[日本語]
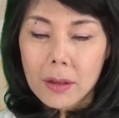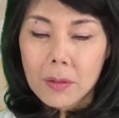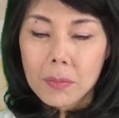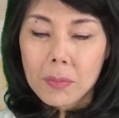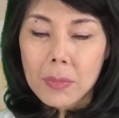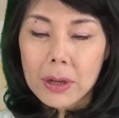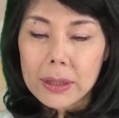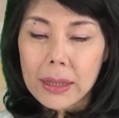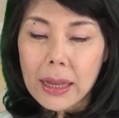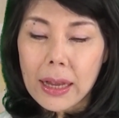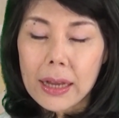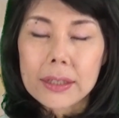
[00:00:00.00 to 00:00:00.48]

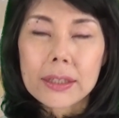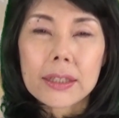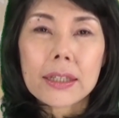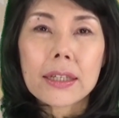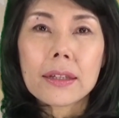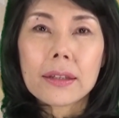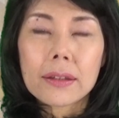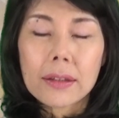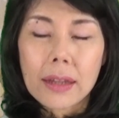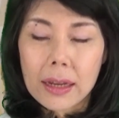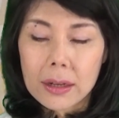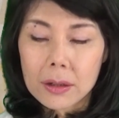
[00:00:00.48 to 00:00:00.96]
また
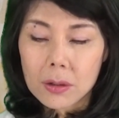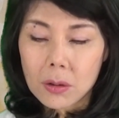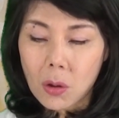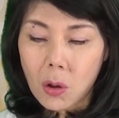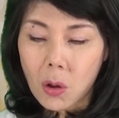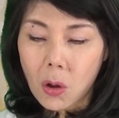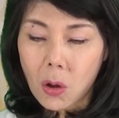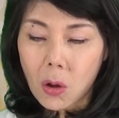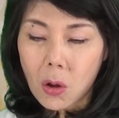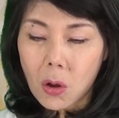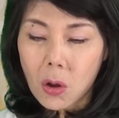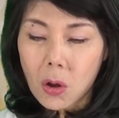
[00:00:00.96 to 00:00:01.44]
新天
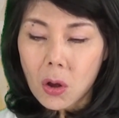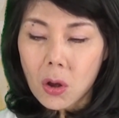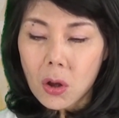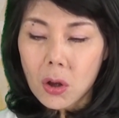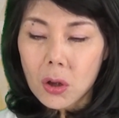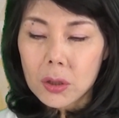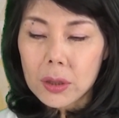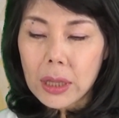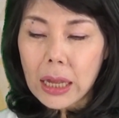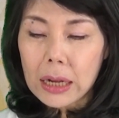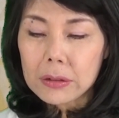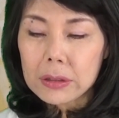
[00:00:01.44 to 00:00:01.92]
皇
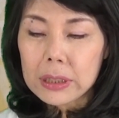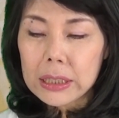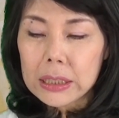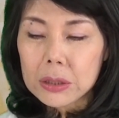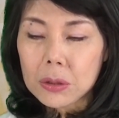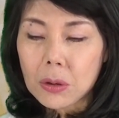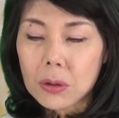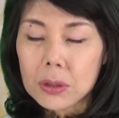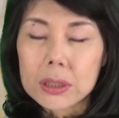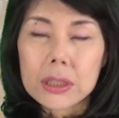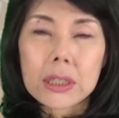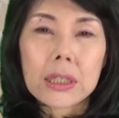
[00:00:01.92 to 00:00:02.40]
鳴
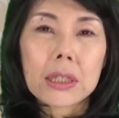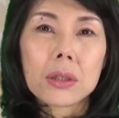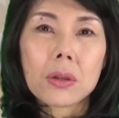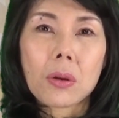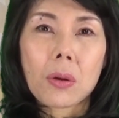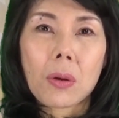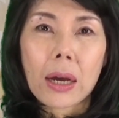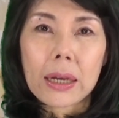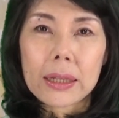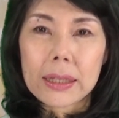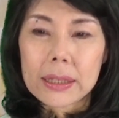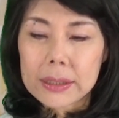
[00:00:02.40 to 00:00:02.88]
人親
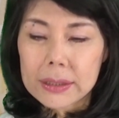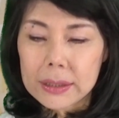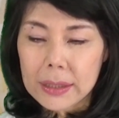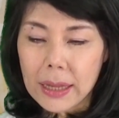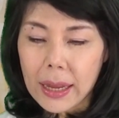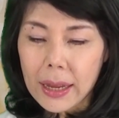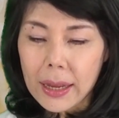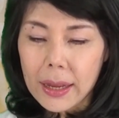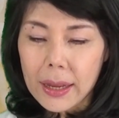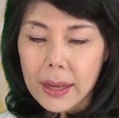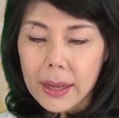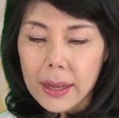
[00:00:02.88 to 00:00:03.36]
王がです
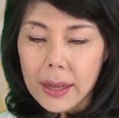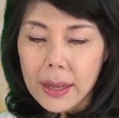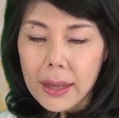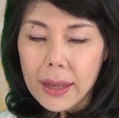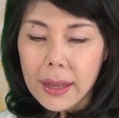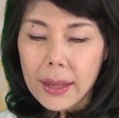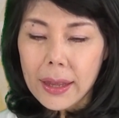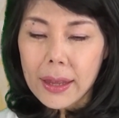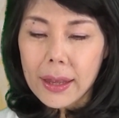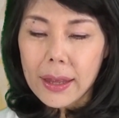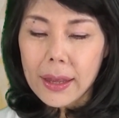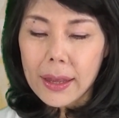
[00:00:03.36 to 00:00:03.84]
ね、
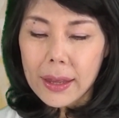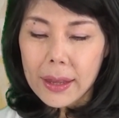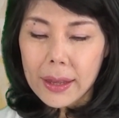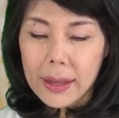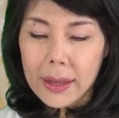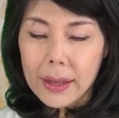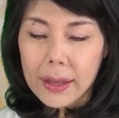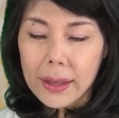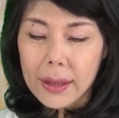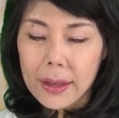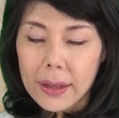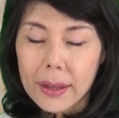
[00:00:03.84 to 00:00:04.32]

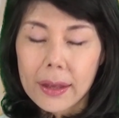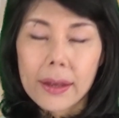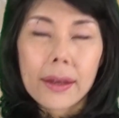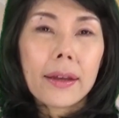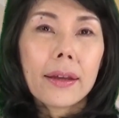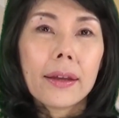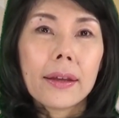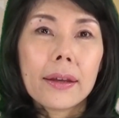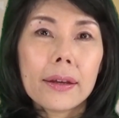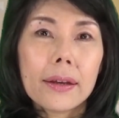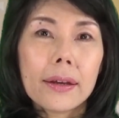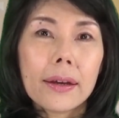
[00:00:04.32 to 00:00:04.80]

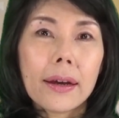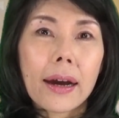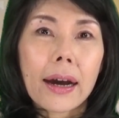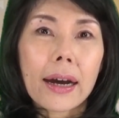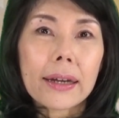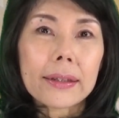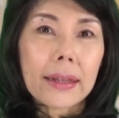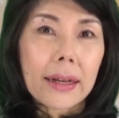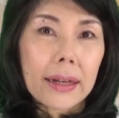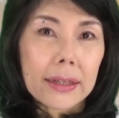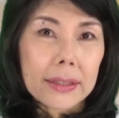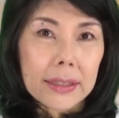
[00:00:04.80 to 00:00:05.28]

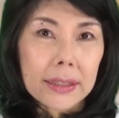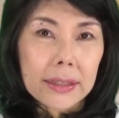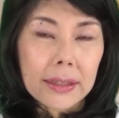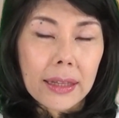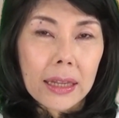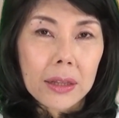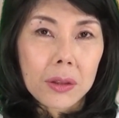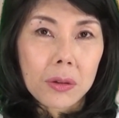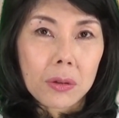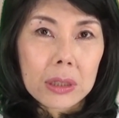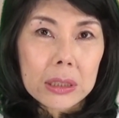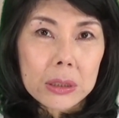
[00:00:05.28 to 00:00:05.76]
えー、新しい
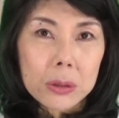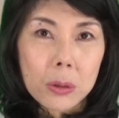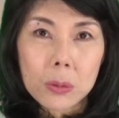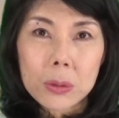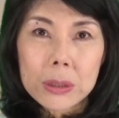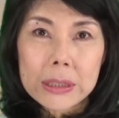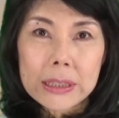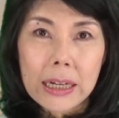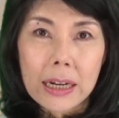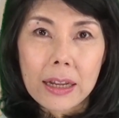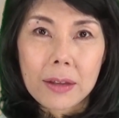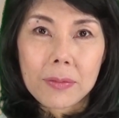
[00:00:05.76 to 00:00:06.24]
天皇に
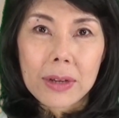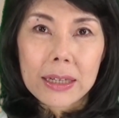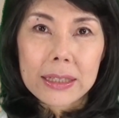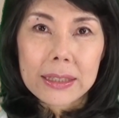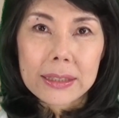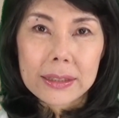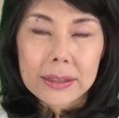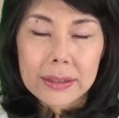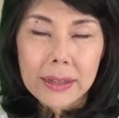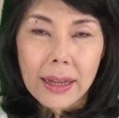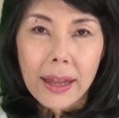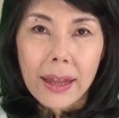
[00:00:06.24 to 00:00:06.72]
即位されま
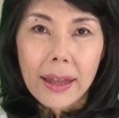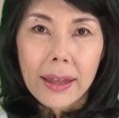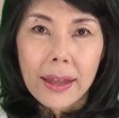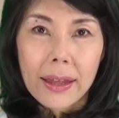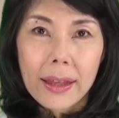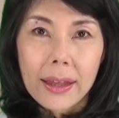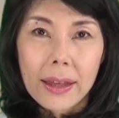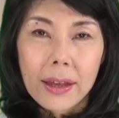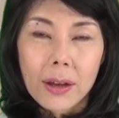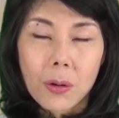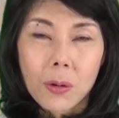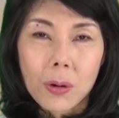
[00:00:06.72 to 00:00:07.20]
して
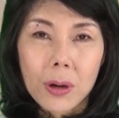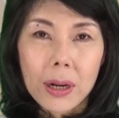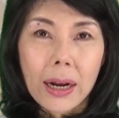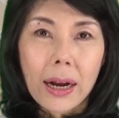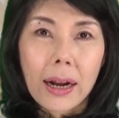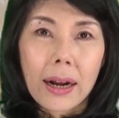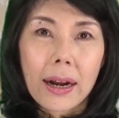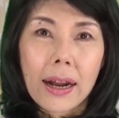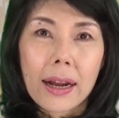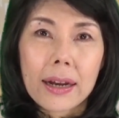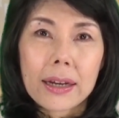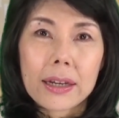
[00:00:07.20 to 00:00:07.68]
これ
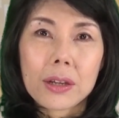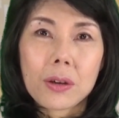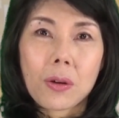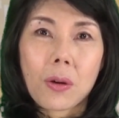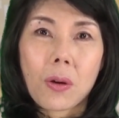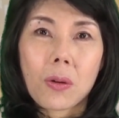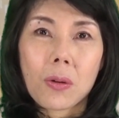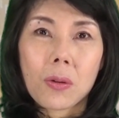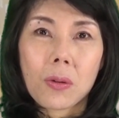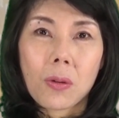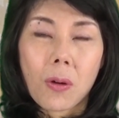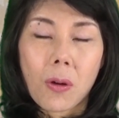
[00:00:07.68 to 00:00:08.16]
から日
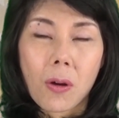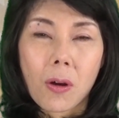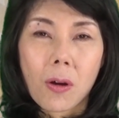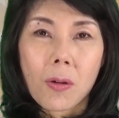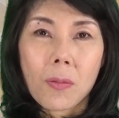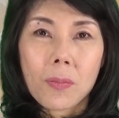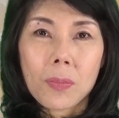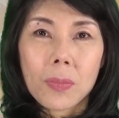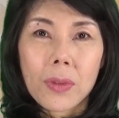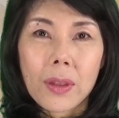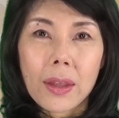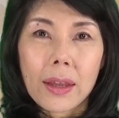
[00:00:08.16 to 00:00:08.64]
本
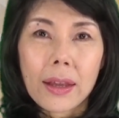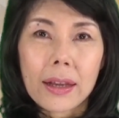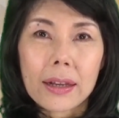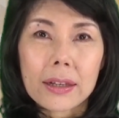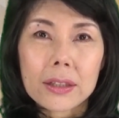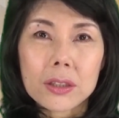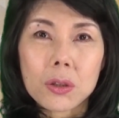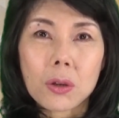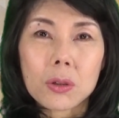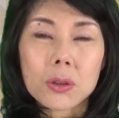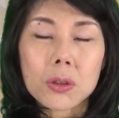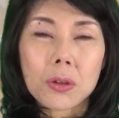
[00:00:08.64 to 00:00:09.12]
を
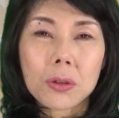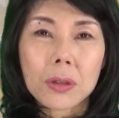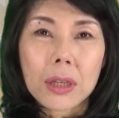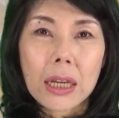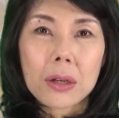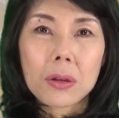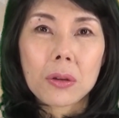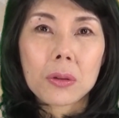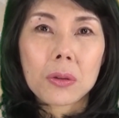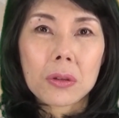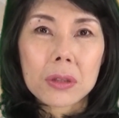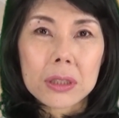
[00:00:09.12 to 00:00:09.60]
え象徴
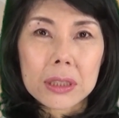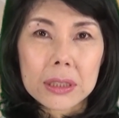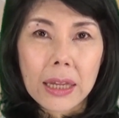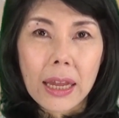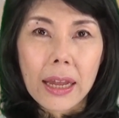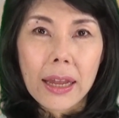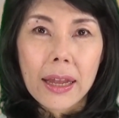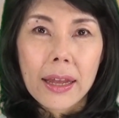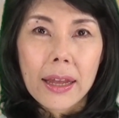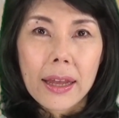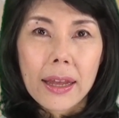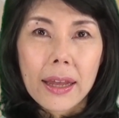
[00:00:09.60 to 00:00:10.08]
天皇とし
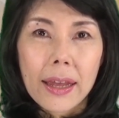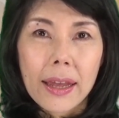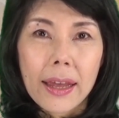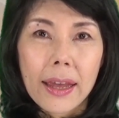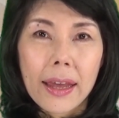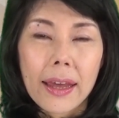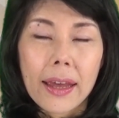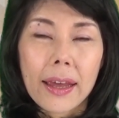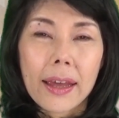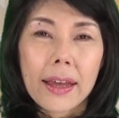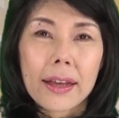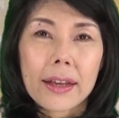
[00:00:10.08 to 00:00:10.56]
て、
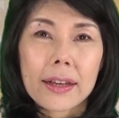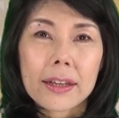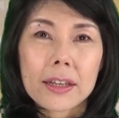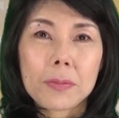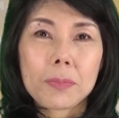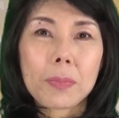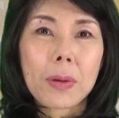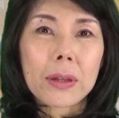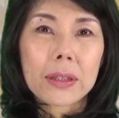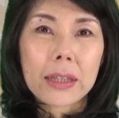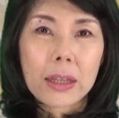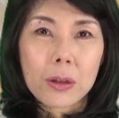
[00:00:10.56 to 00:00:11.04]
え
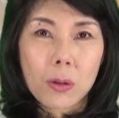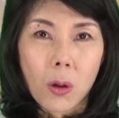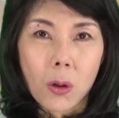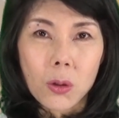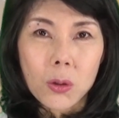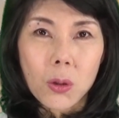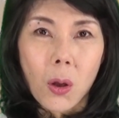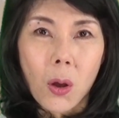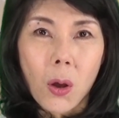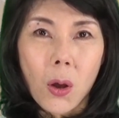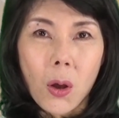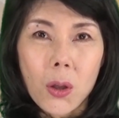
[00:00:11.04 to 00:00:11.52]
引っ張っていこ
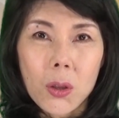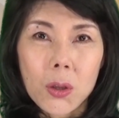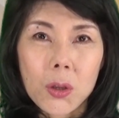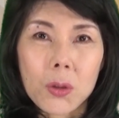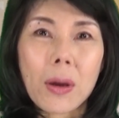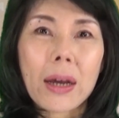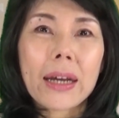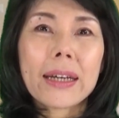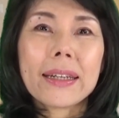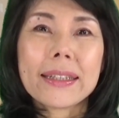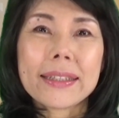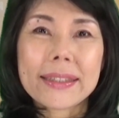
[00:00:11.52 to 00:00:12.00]
うと
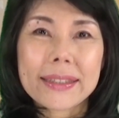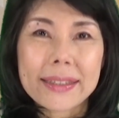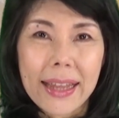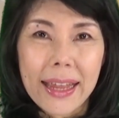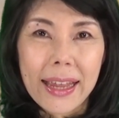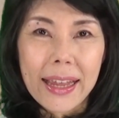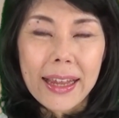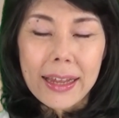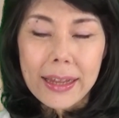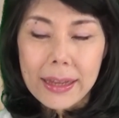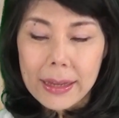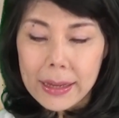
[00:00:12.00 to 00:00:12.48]
いうわけです
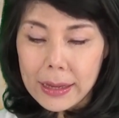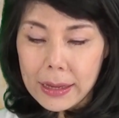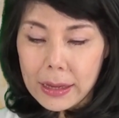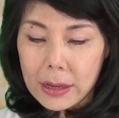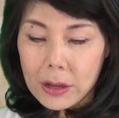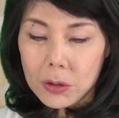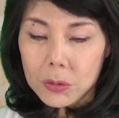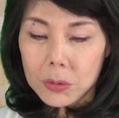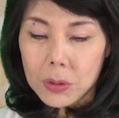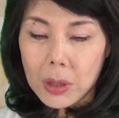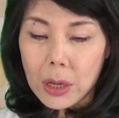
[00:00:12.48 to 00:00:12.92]
ね。